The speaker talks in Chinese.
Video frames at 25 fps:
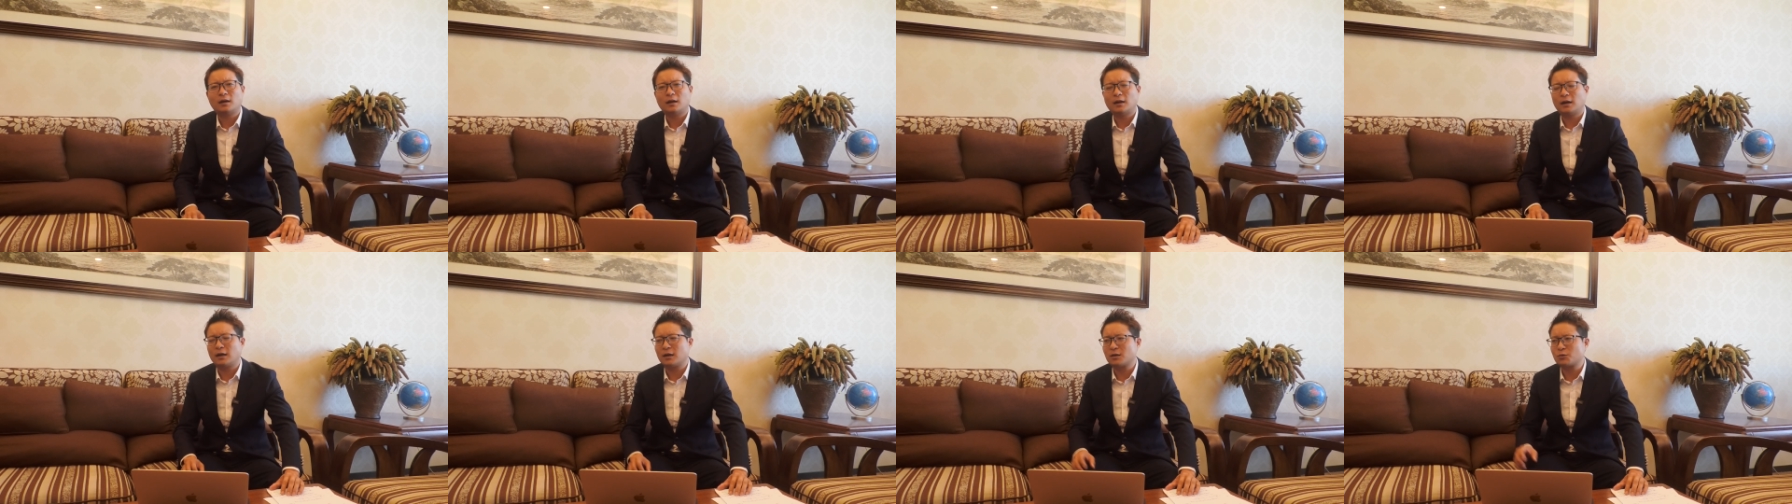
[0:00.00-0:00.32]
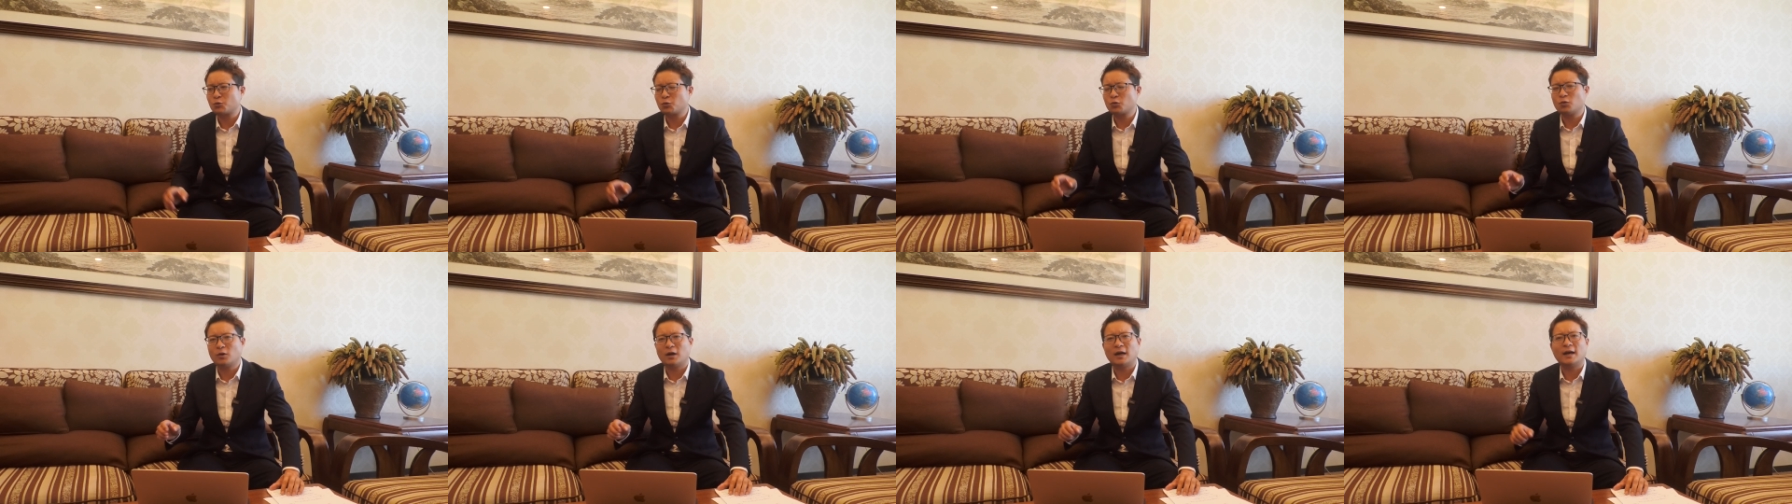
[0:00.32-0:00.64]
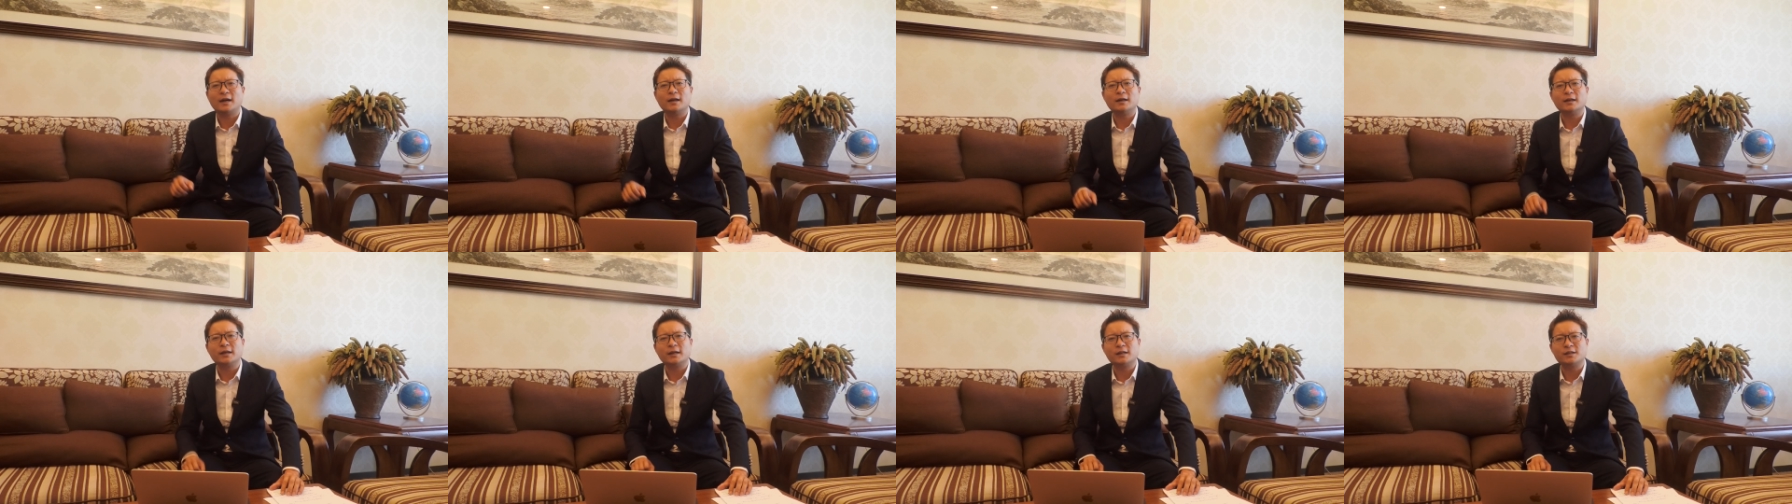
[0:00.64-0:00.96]
阿克苏过
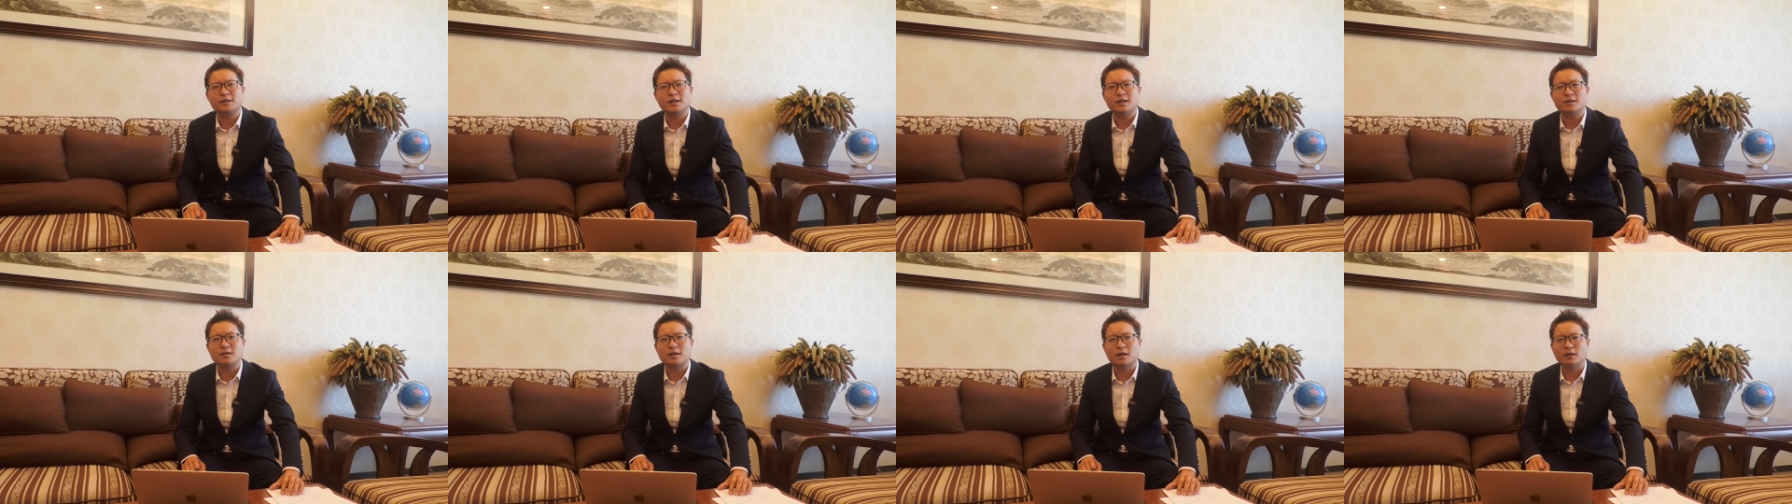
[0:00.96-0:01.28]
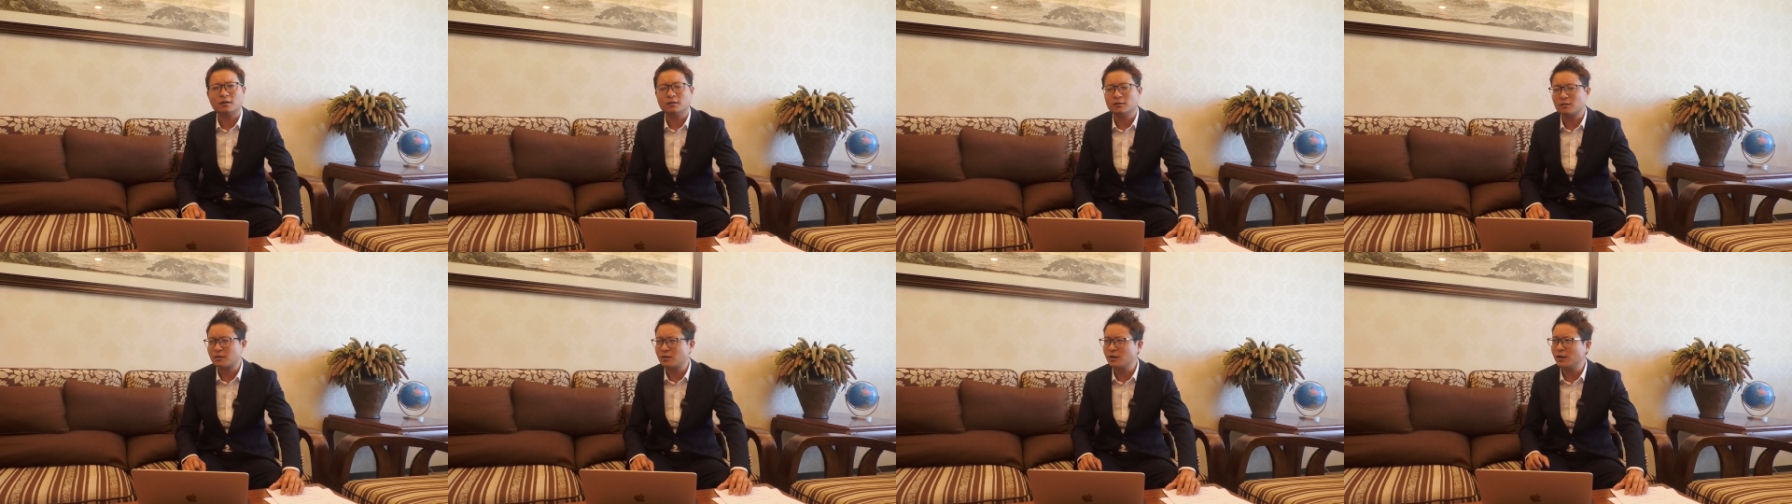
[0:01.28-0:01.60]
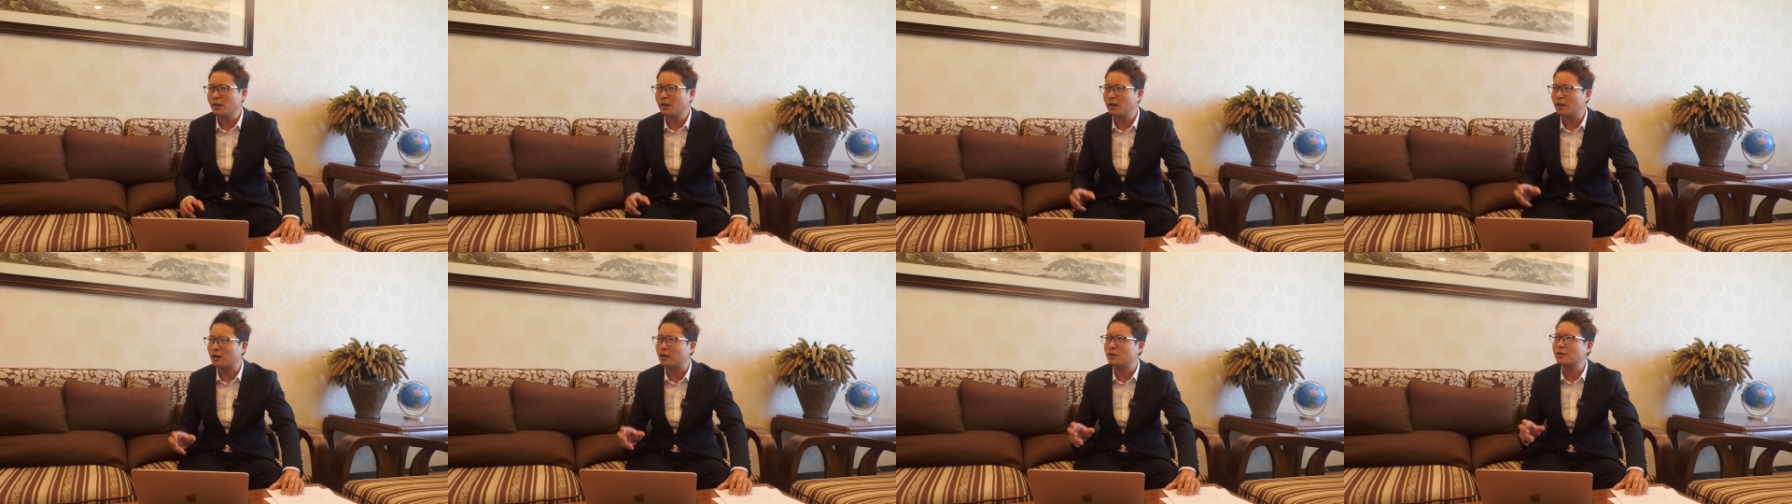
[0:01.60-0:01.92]
来的那个县城是一个